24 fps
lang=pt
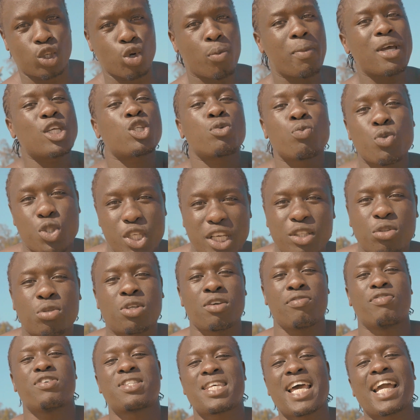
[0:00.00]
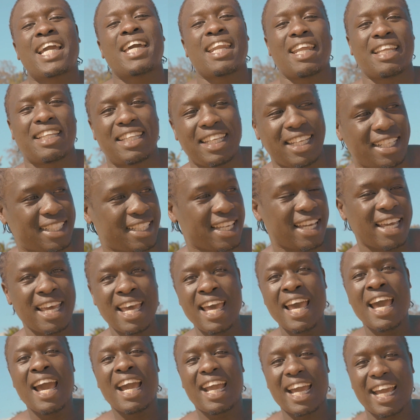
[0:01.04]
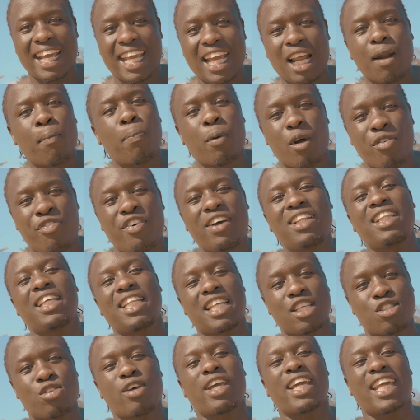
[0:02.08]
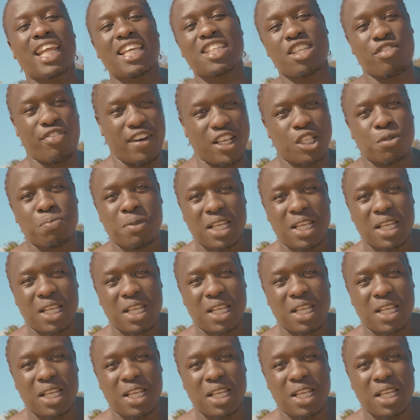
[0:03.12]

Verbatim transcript: Do mesmo jeito que você acredita que aquele profeta da sua igreja faz